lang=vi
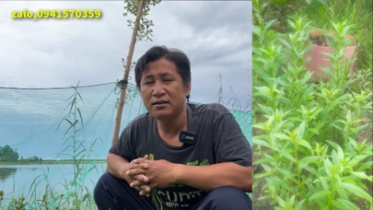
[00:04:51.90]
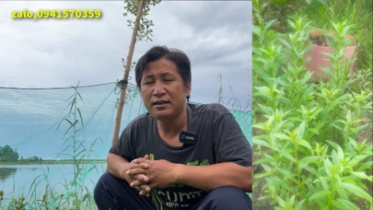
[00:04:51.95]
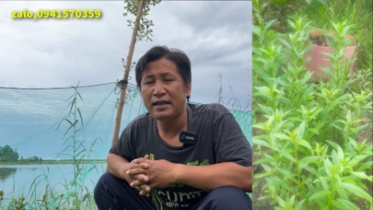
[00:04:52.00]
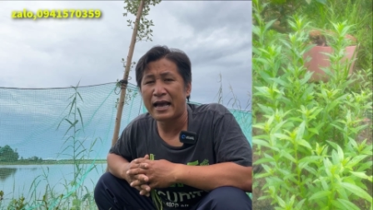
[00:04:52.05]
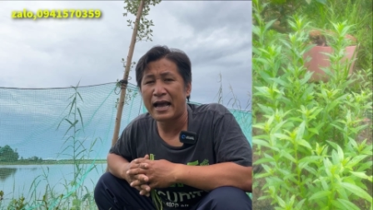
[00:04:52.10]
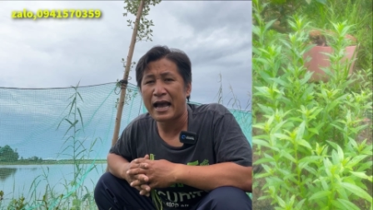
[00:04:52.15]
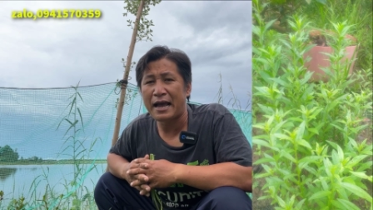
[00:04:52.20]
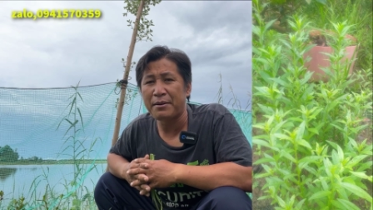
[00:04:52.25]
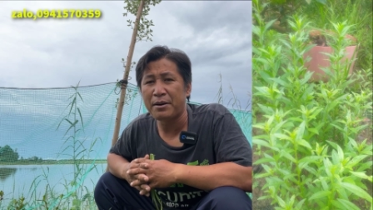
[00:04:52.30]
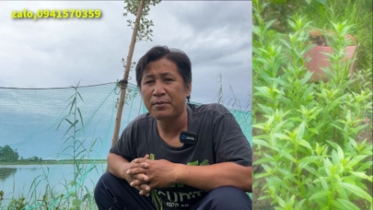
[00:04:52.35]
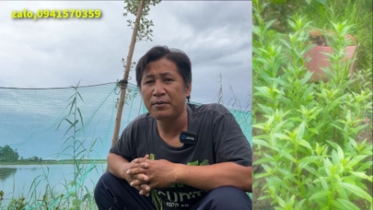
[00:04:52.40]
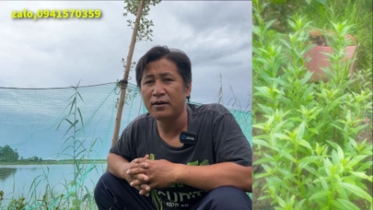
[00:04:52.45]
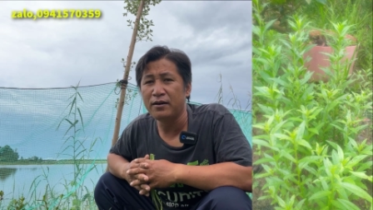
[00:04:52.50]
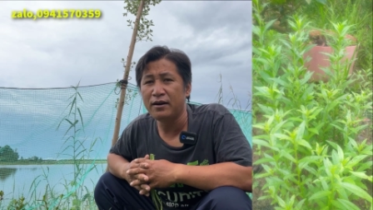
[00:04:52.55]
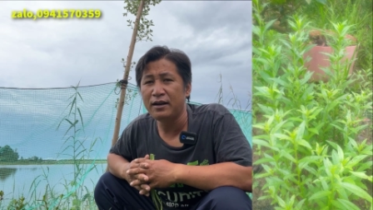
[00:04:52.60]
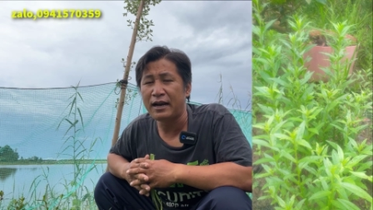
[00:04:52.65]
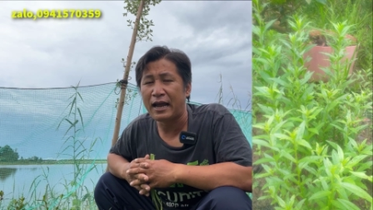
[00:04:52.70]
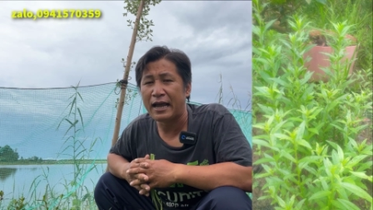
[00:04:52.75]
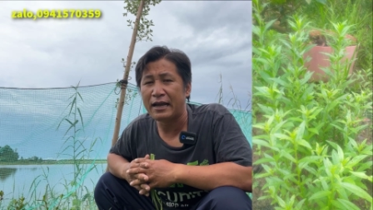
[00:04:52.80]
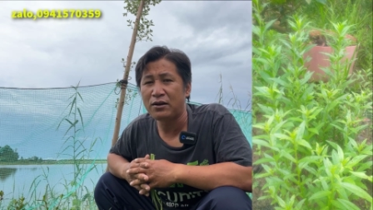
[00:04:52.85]
cứ ra hai ba
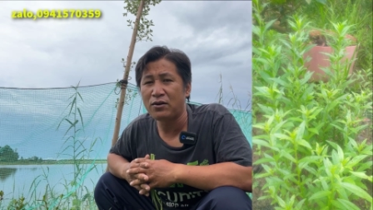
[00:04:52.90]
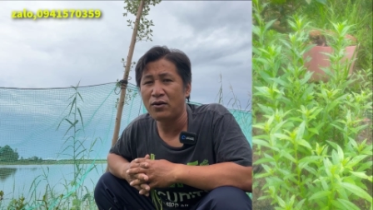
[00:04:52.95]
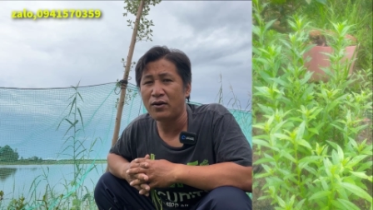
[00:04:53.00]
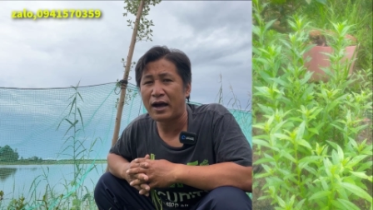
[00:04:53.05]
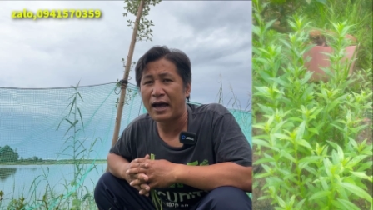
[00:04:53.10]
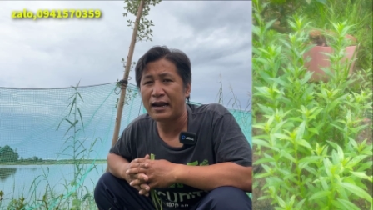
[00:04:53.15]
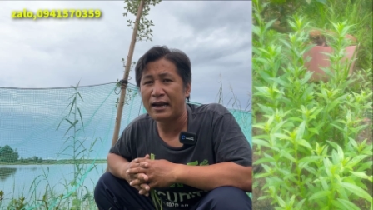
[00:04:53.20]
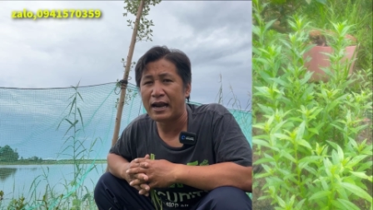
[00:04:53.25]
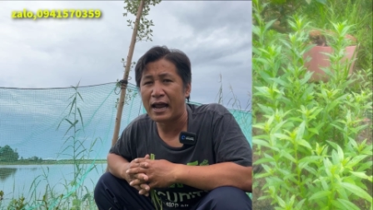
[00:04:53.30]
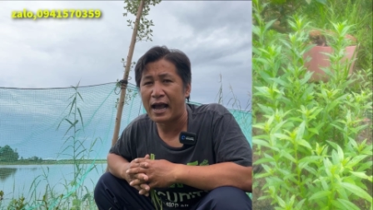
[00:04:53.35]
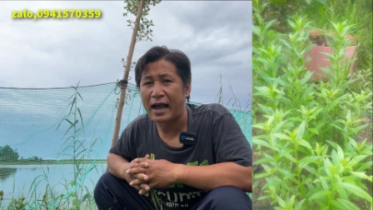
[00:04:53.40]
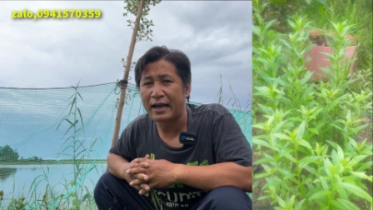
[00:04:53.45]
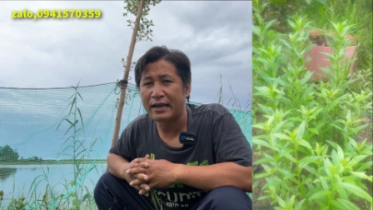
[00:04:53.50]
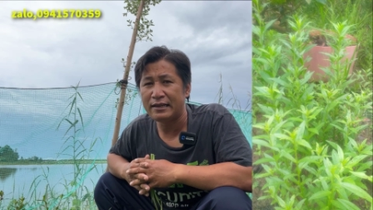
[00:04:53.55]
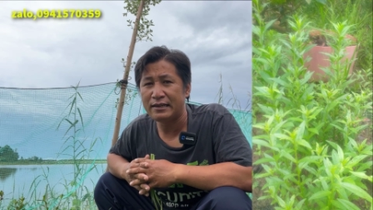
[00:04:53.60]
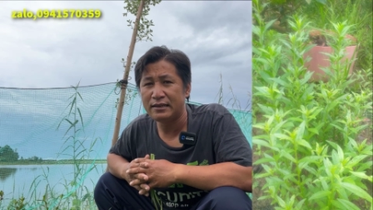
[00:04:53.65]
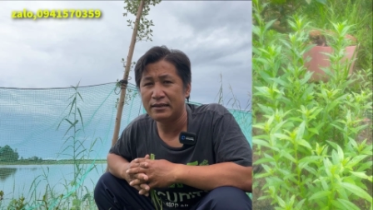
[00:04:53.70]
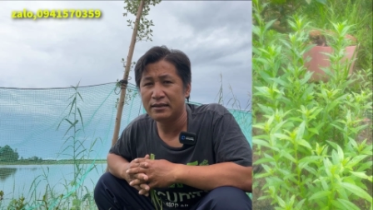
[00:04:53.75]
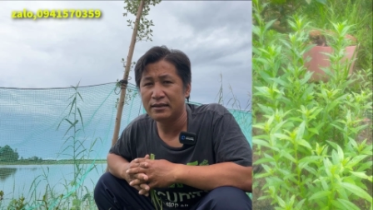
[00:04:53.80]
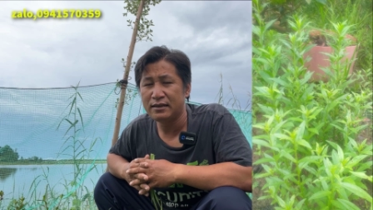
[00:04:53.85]
bữa lại có anh
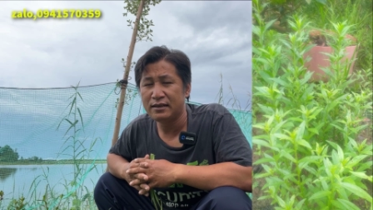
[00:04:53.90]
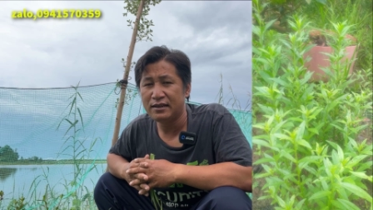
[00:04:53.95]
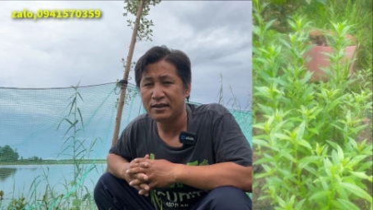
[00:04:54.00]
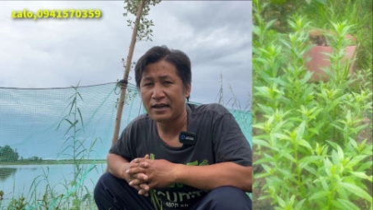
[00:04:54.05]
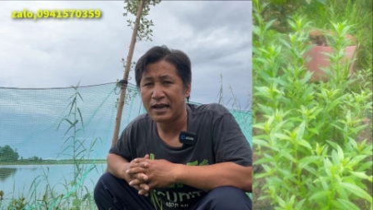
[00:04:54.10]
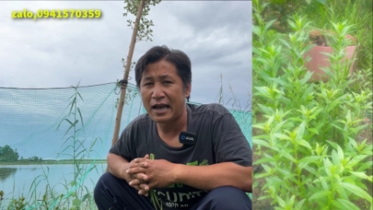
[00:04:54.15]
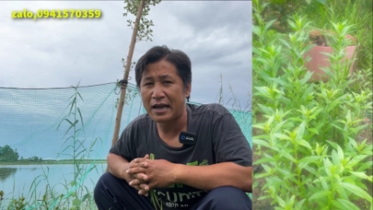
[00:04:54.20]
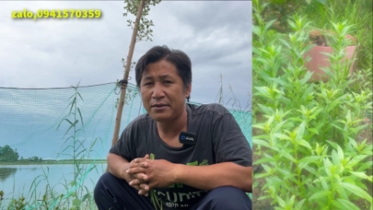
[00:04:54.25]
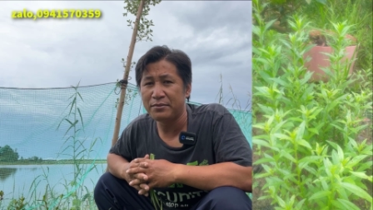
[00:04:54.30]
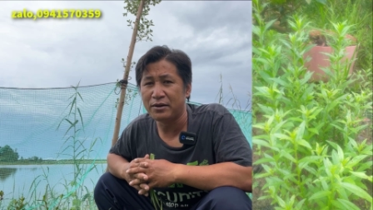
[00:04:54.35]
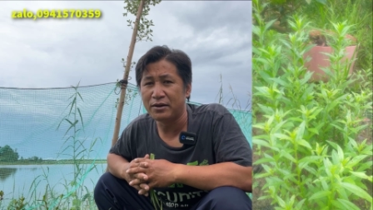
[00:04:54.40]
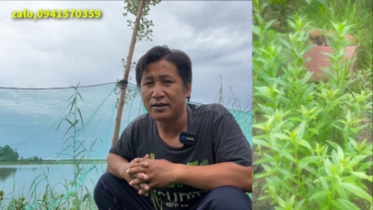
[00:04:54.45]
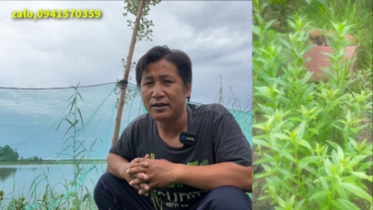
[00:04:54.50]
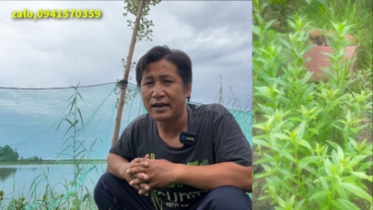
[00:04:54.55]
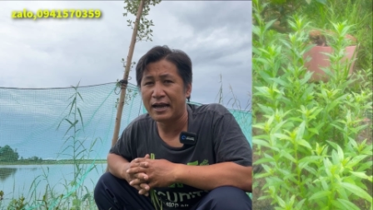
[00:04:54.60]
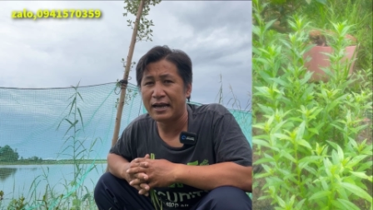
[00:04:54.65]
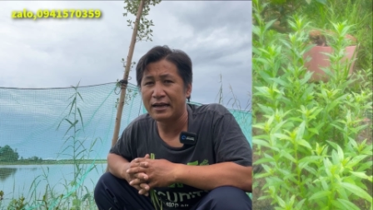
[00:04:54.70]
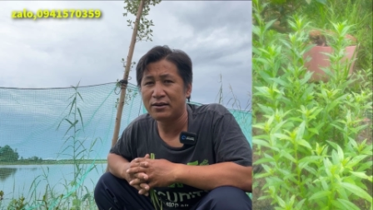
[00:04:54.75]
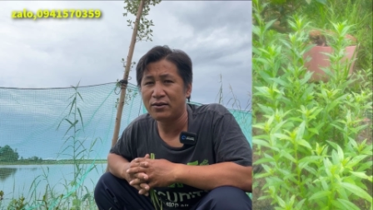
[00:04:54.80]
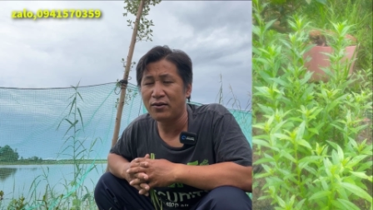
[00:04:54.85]
lại hai
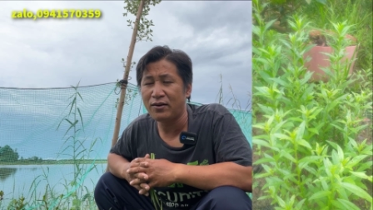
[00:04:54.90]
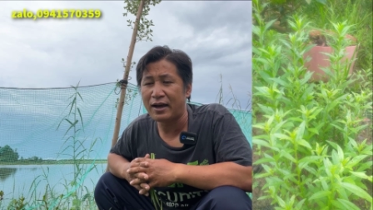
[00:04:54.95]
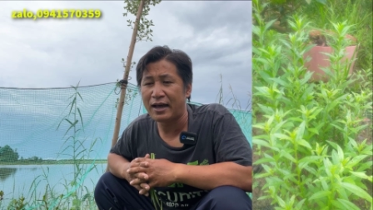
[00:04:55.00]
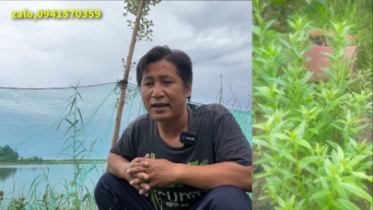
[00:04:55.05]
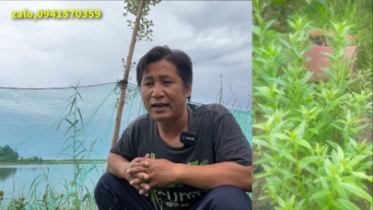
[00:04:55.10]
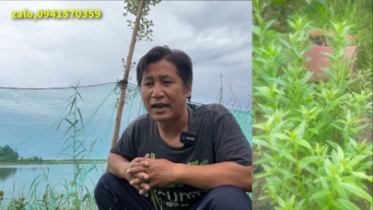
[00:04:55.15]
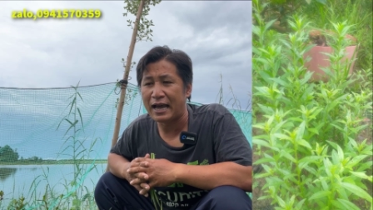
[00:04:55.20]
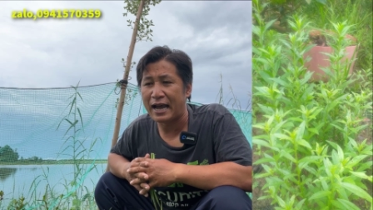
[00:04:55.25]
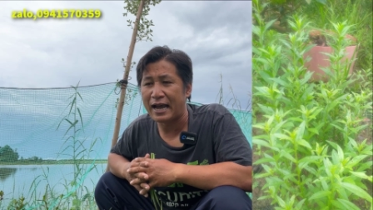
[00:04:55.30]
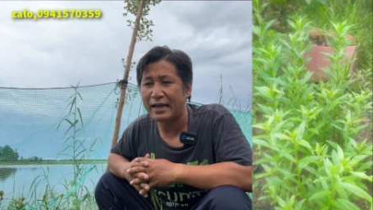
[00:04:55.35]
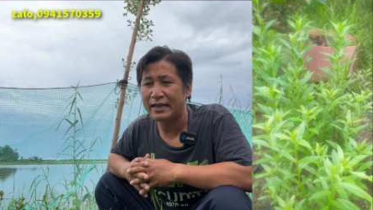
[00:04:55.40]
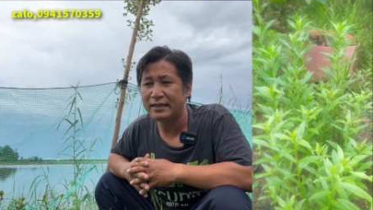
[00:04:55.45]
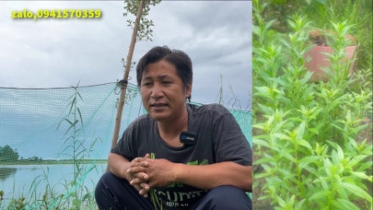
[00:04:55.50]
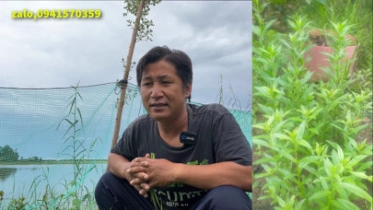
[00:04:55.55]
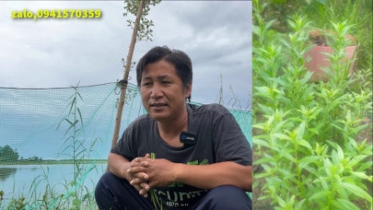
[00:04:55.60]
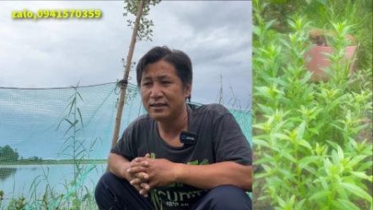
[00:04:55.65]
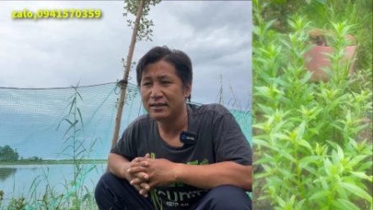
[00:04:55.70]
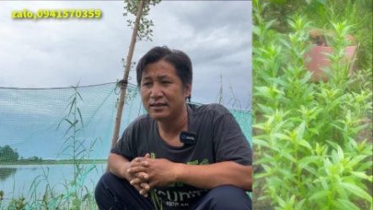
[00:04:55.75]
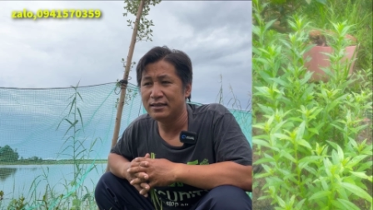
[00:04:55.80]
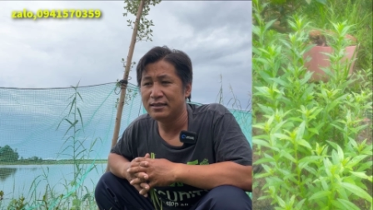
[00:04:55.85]
bữa lại có anh lại